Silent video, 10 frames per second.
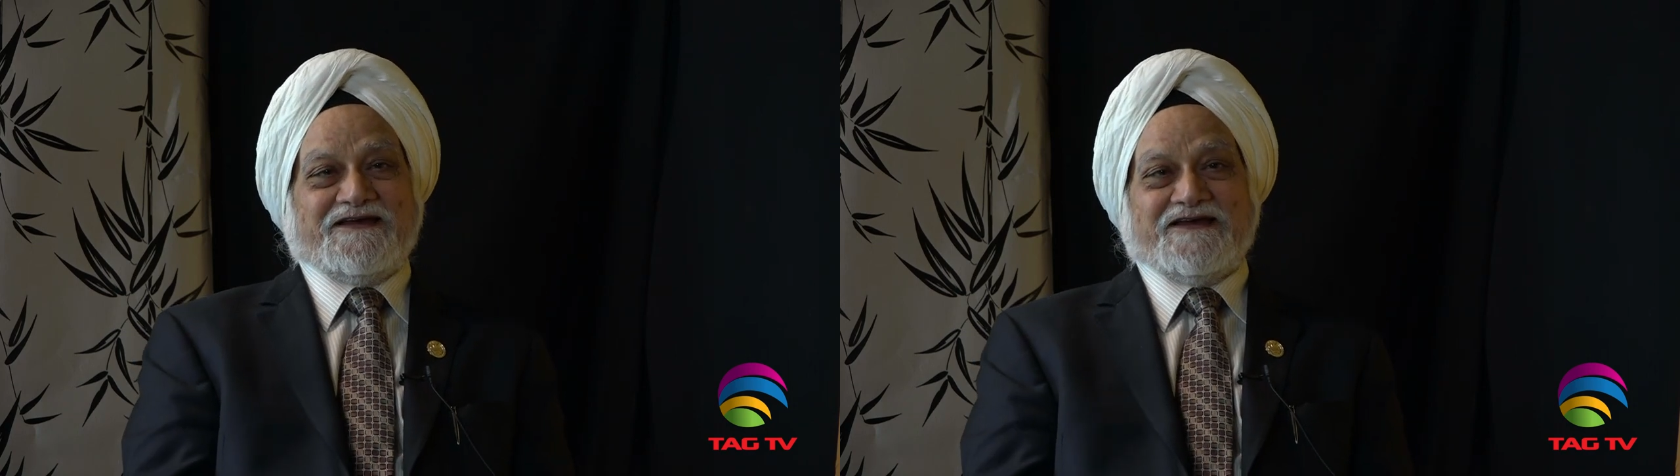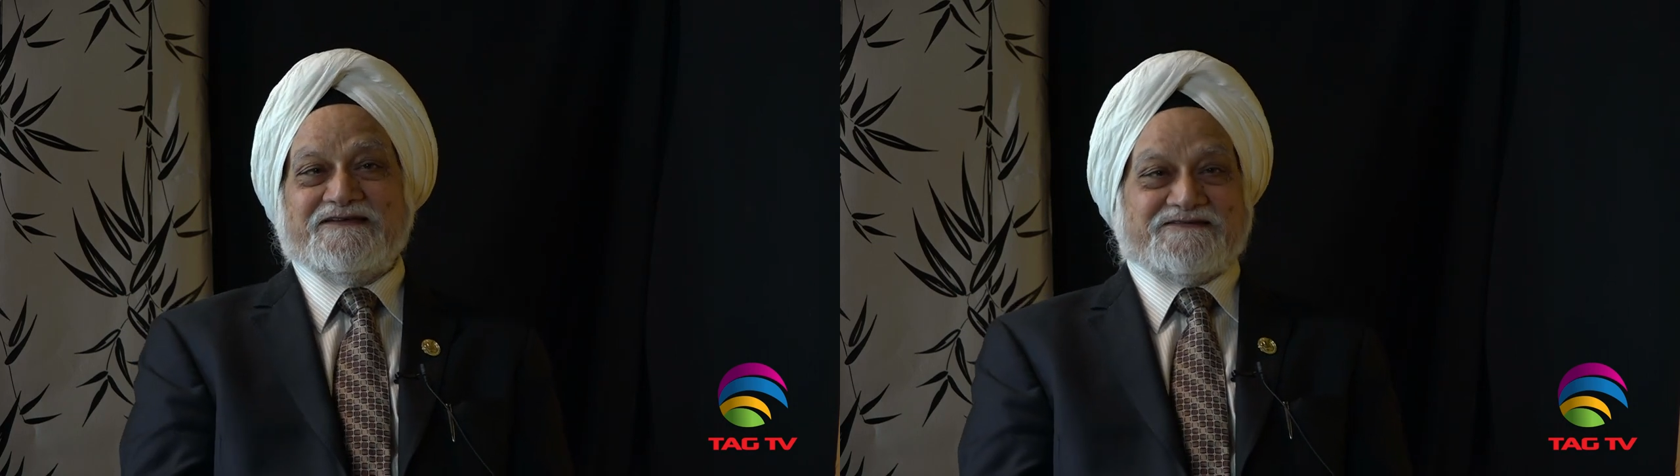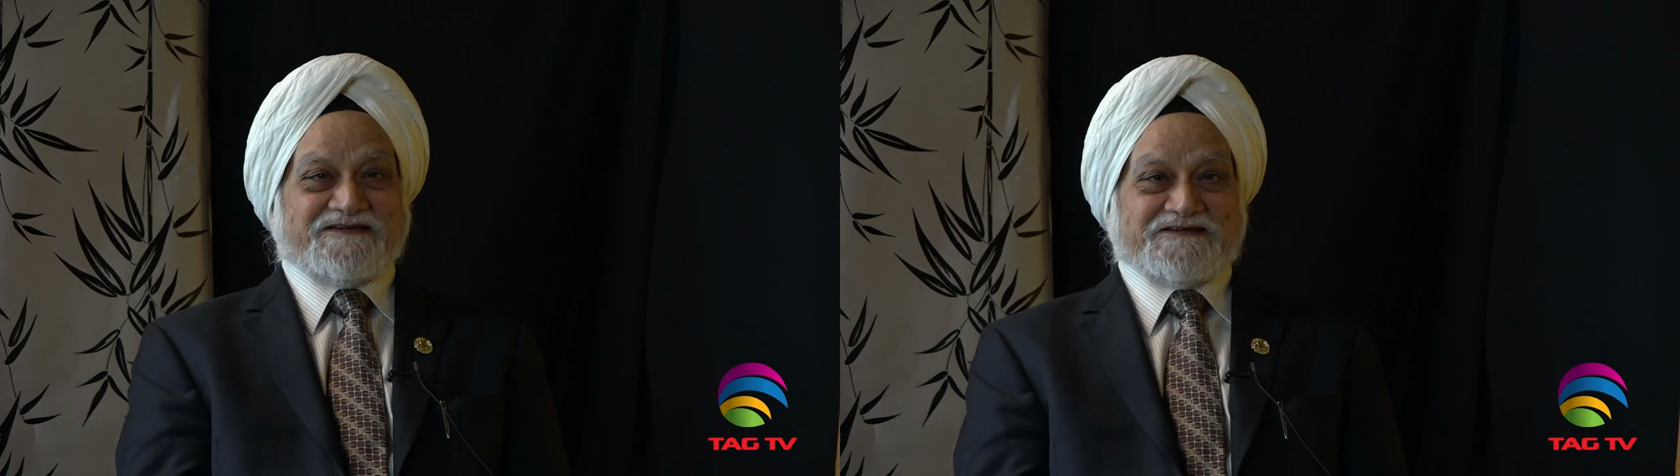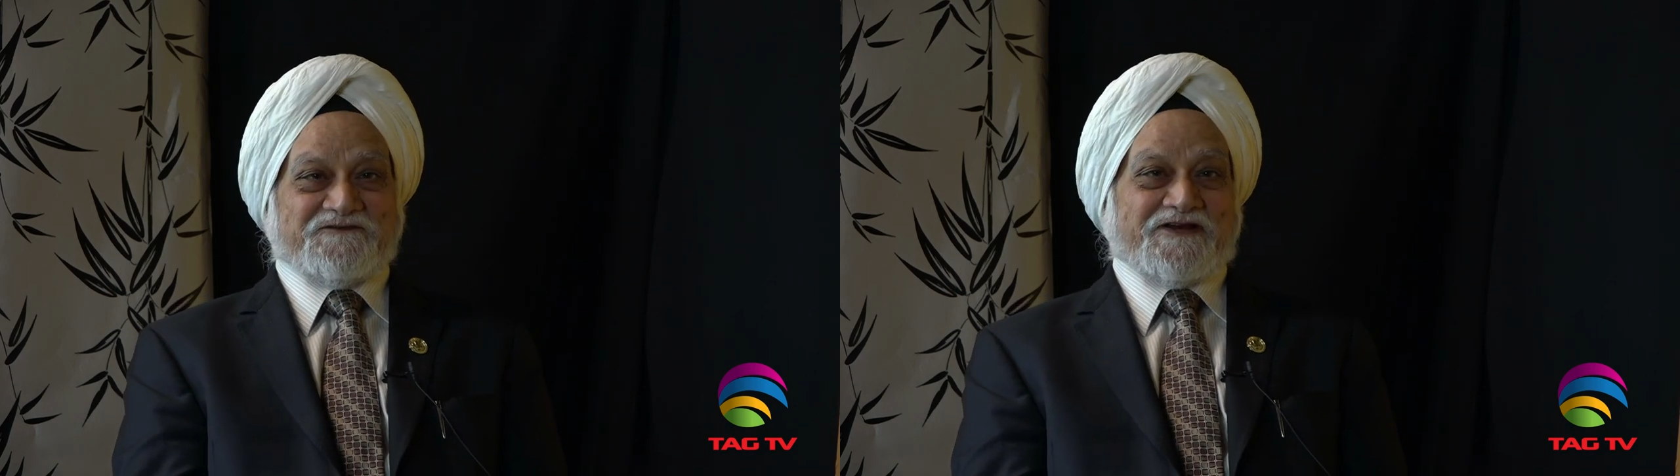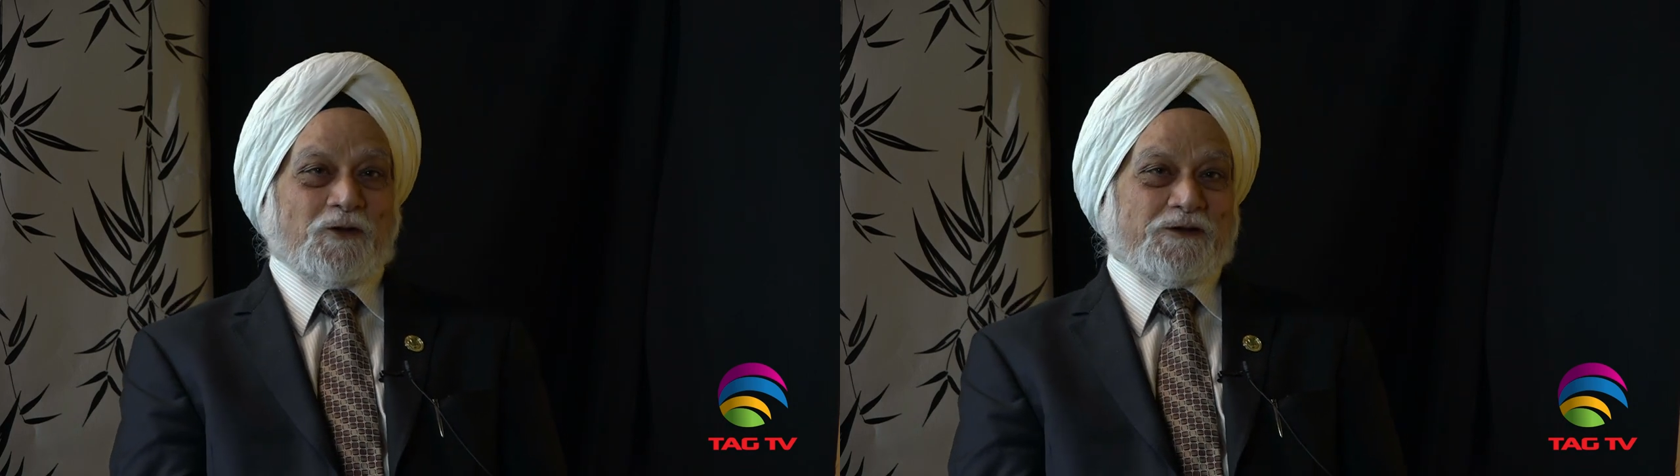इज सच
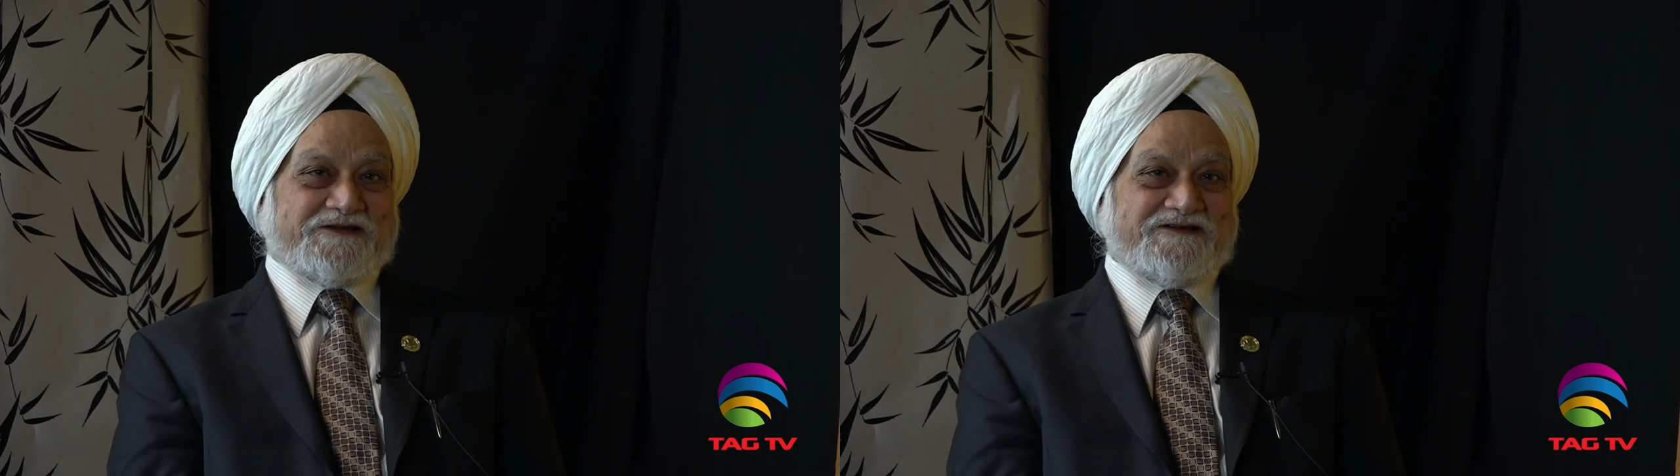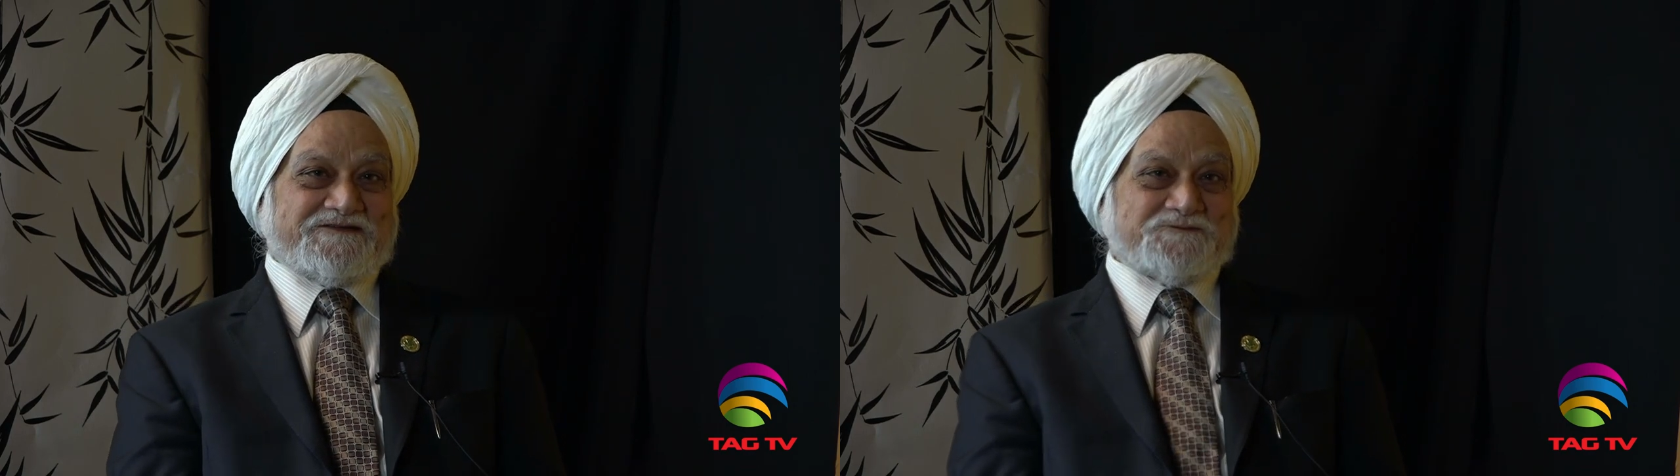ऑफ एन ऑथर